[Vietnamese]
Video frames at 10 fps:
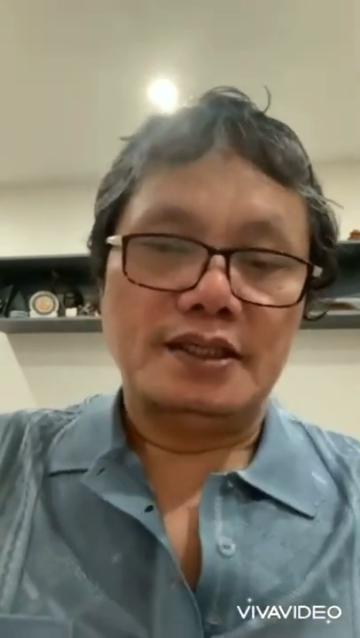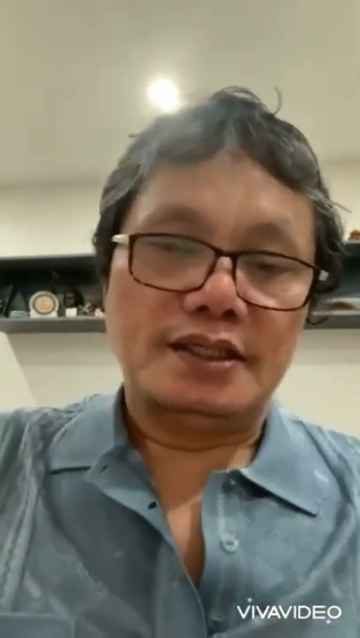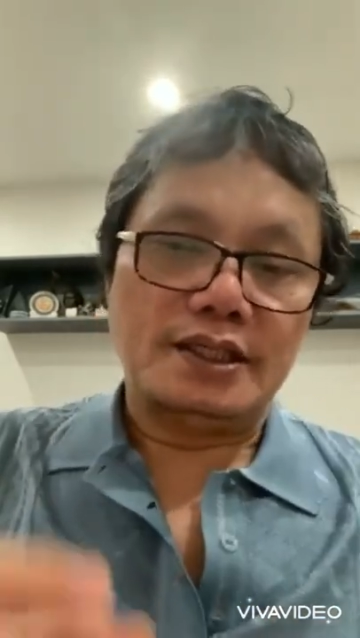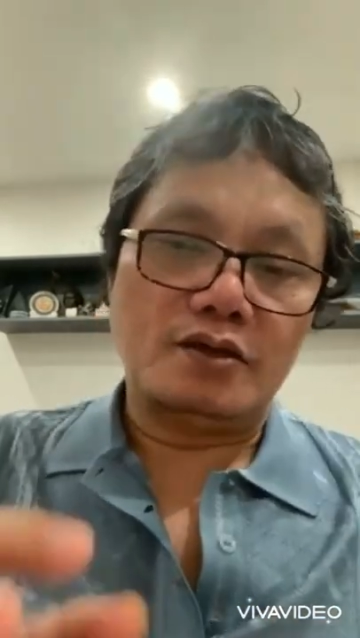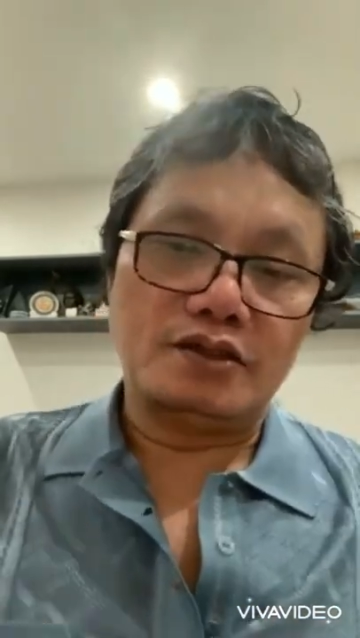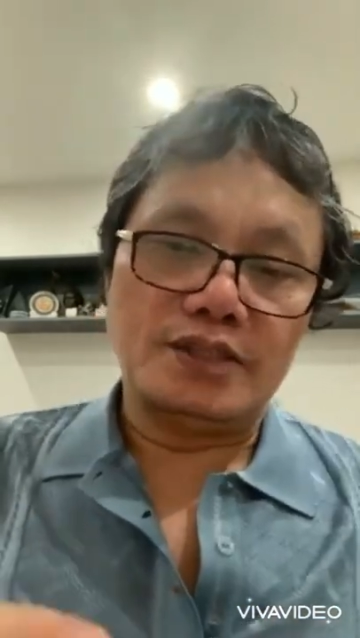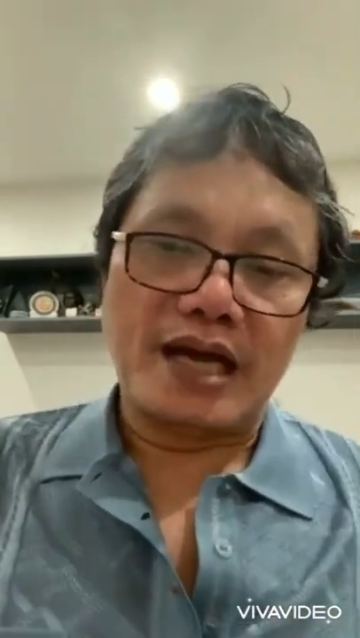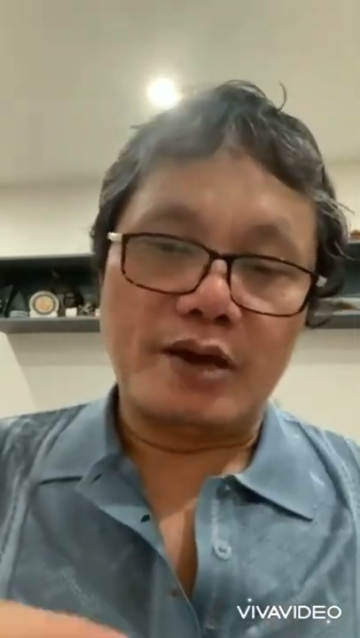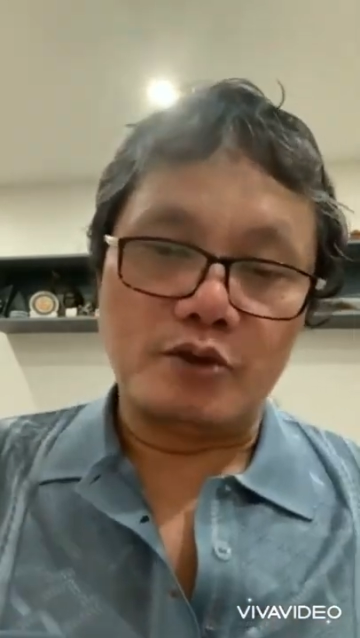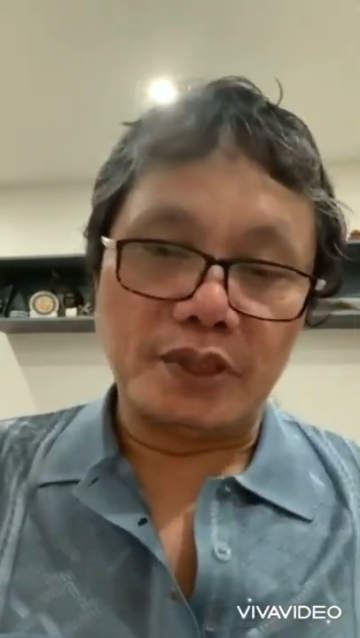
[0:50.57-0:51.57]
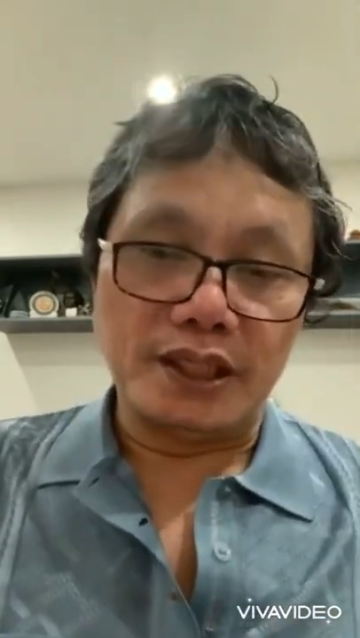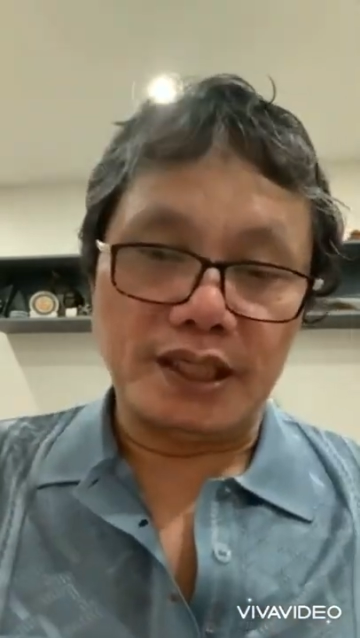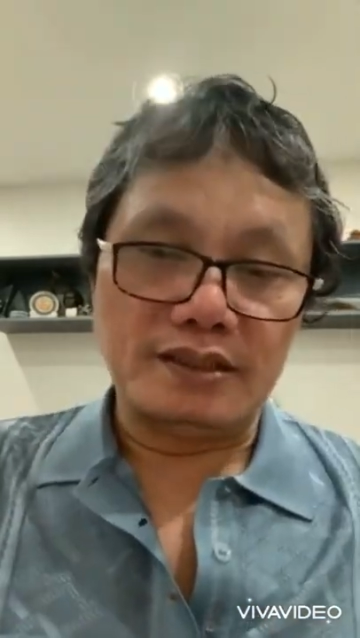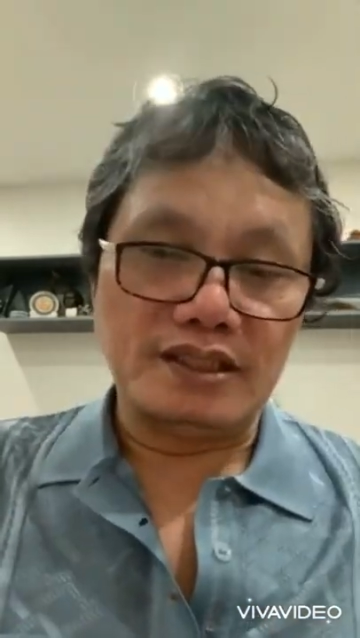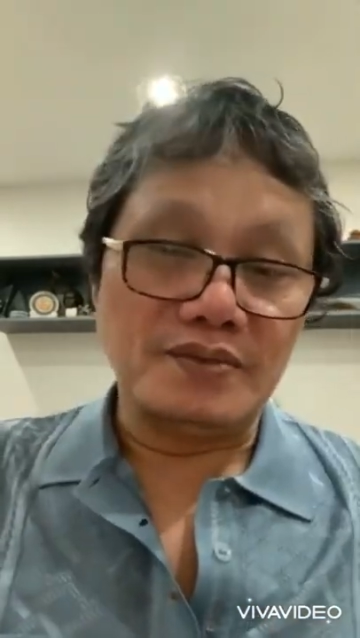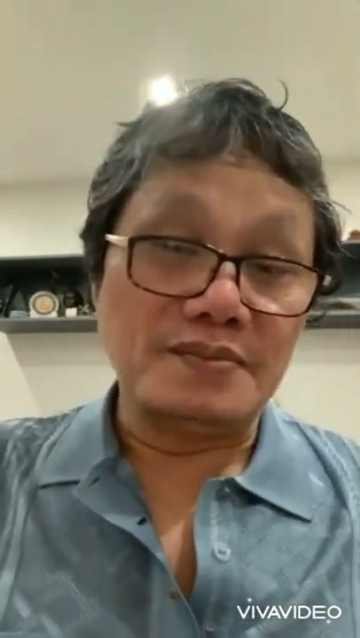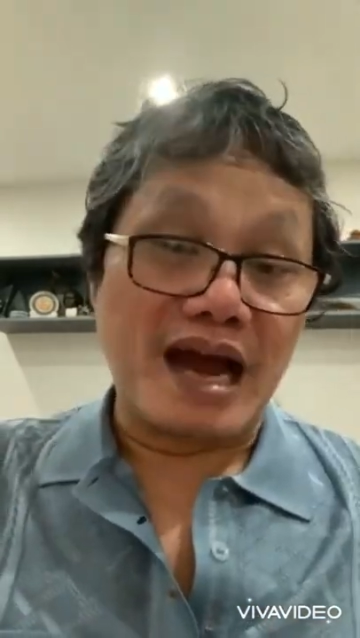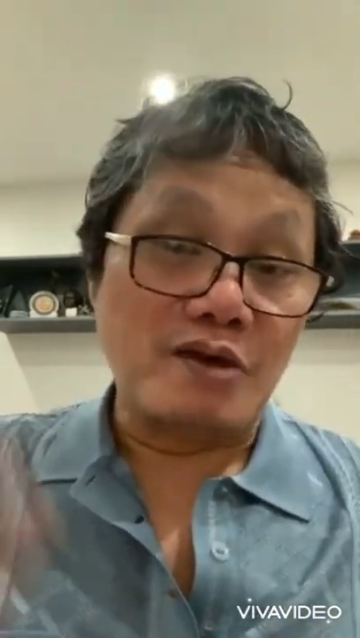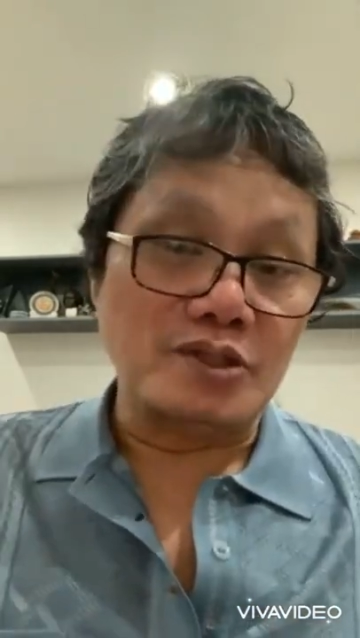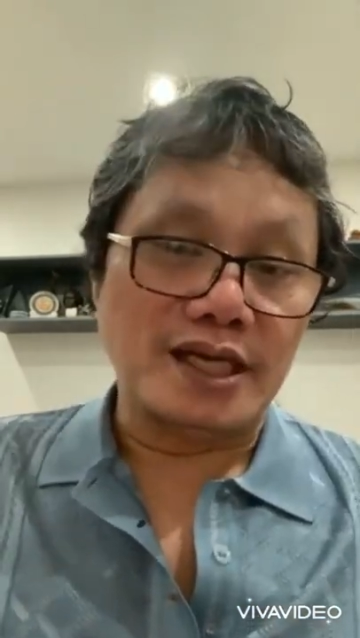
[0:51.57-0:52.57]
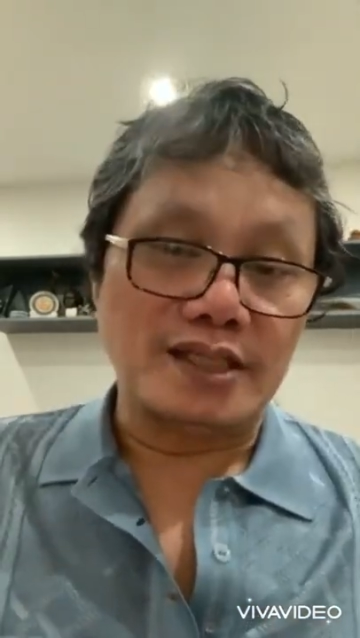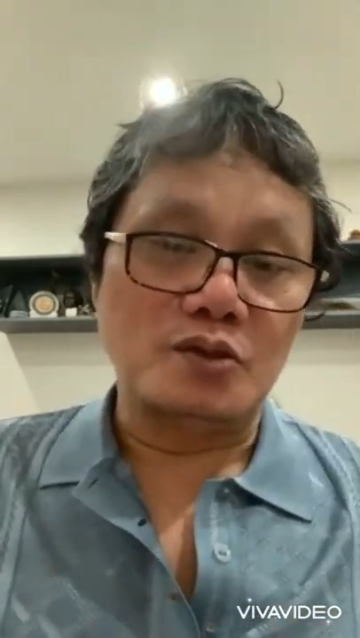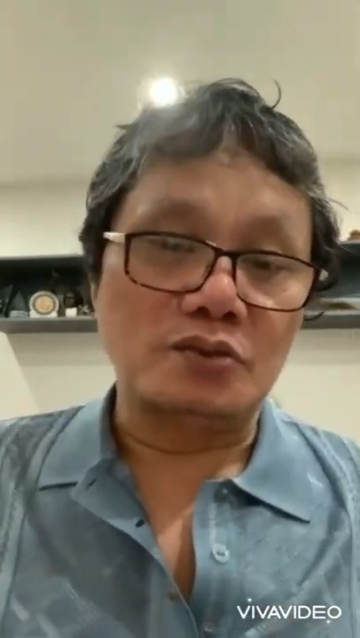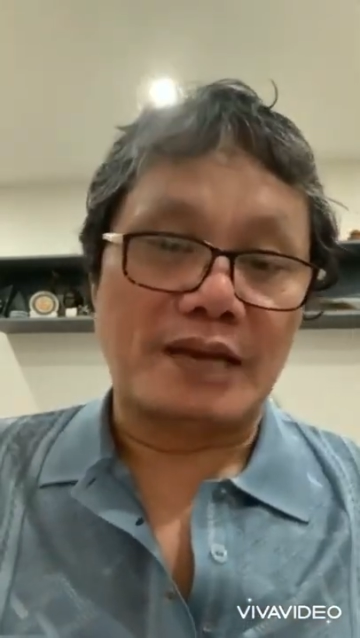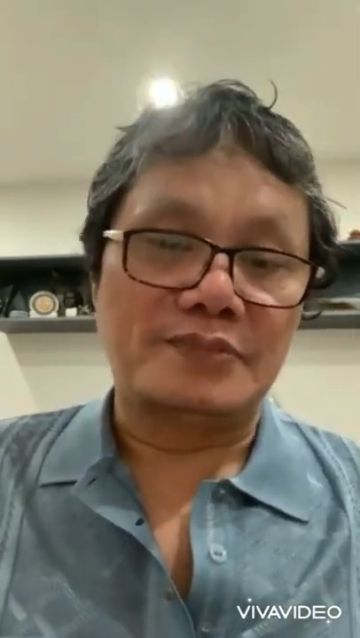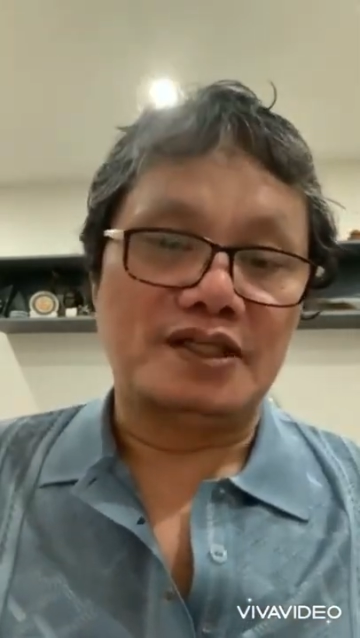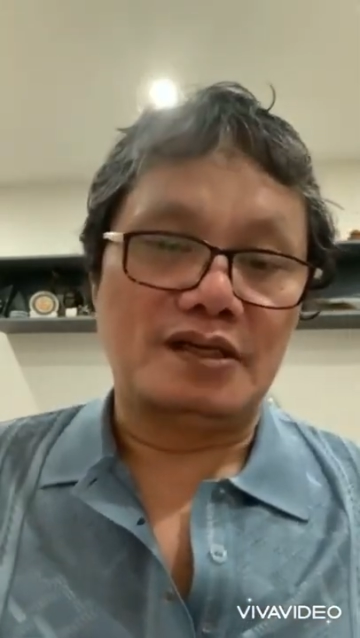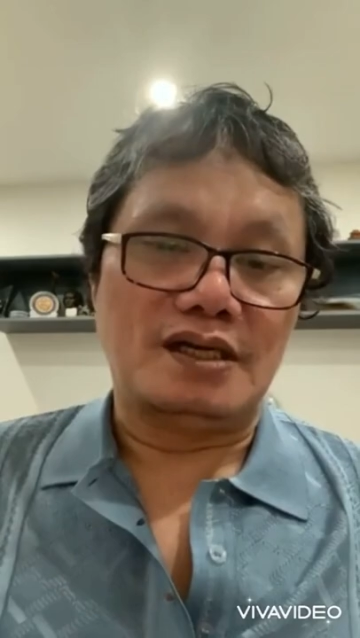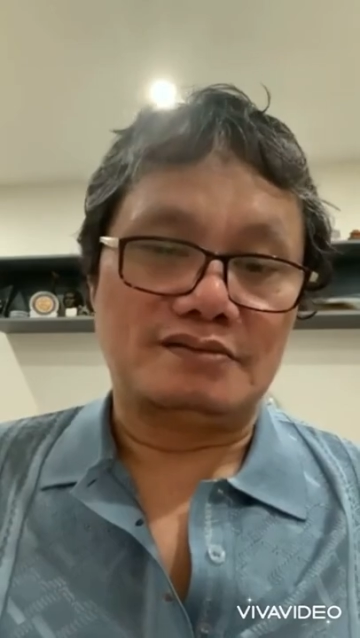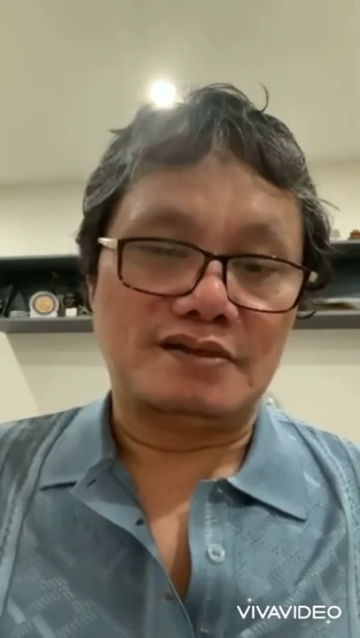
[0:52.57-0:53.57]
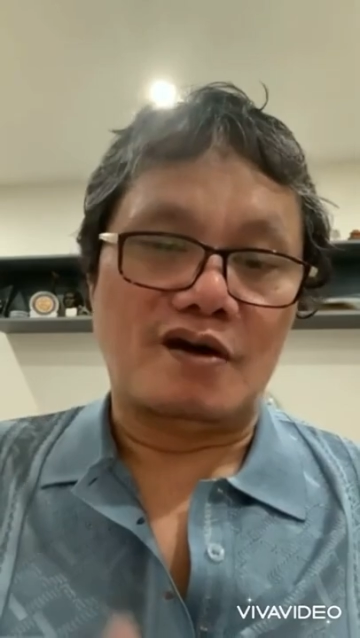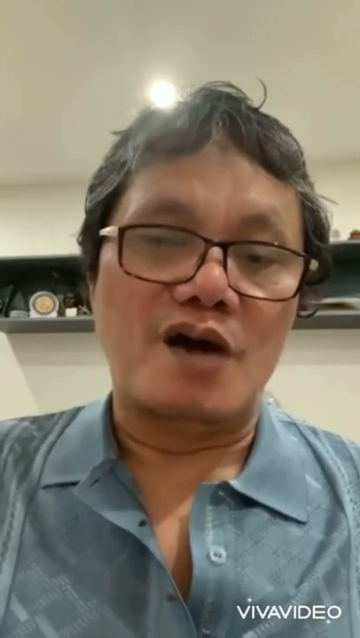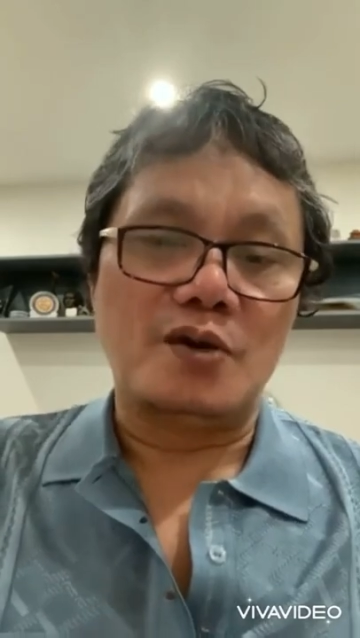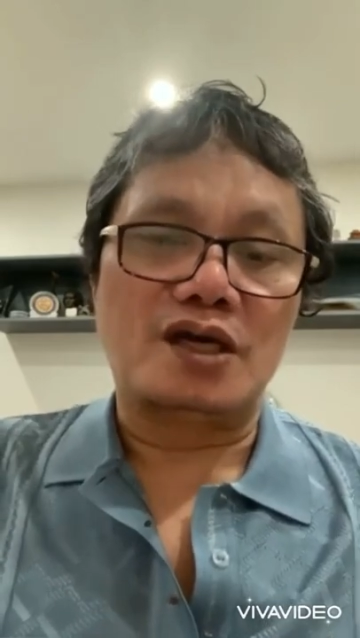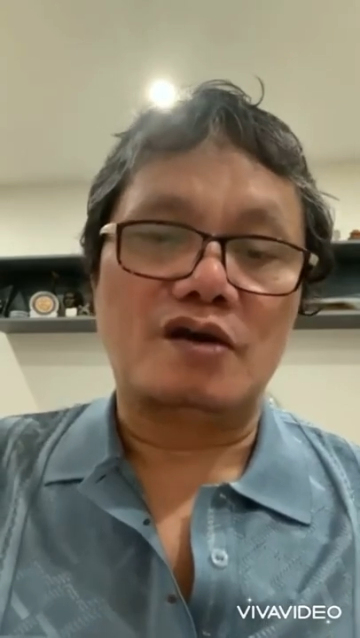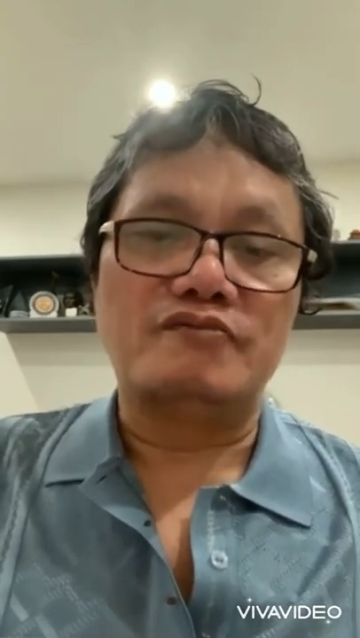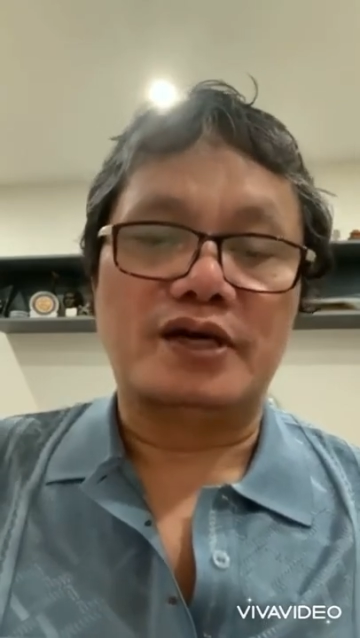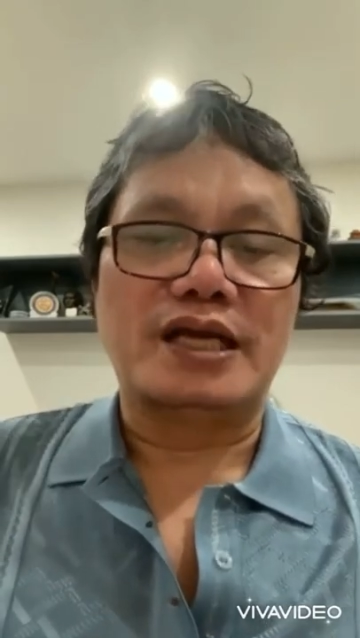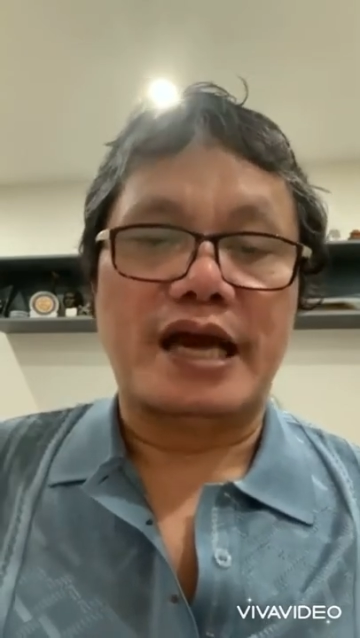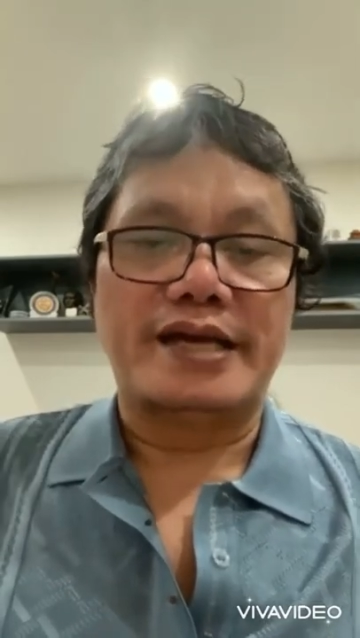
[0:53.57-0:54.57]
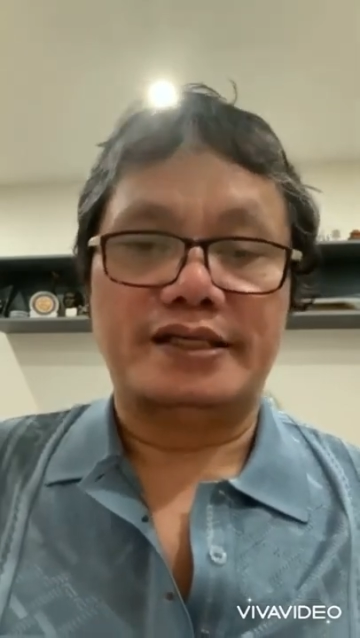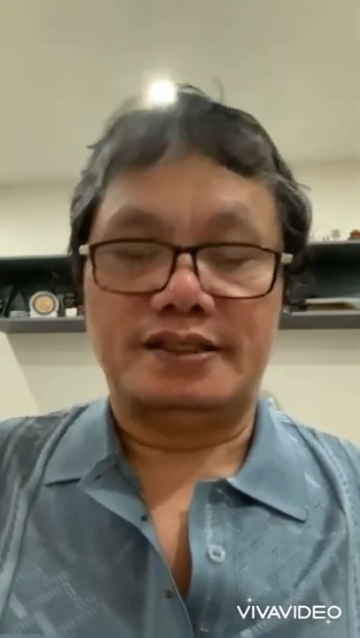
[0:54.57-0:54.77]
cái con tế bào của mình á nó mới báo về trung tâm á nói là có một cái con vật lạ này nè